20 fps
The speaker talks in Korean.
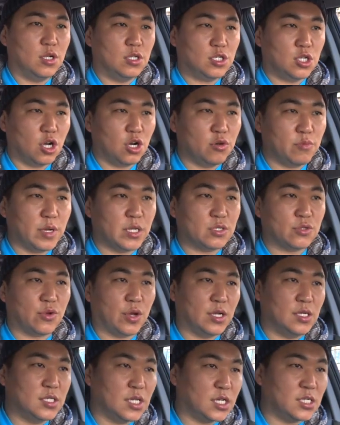처음에는
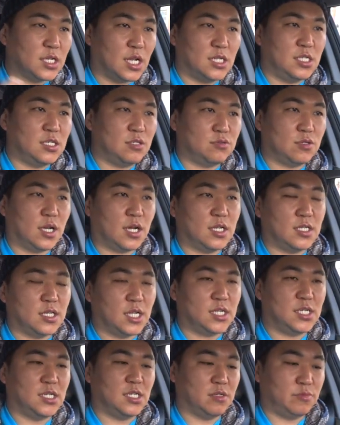굉장히 잘 치고
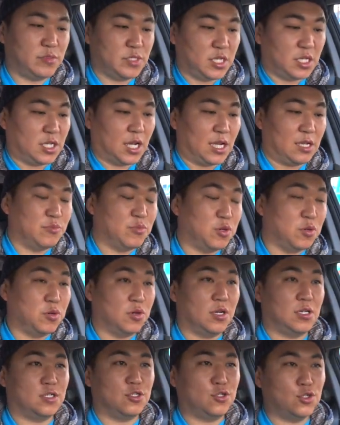나갔는데 지금 이제 나이
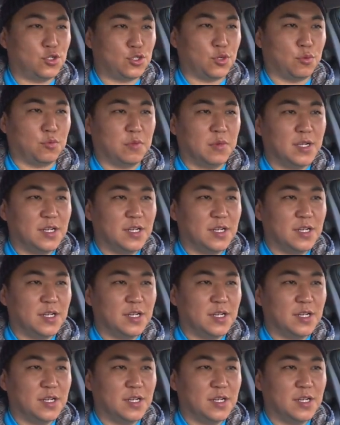먹어가지고 좀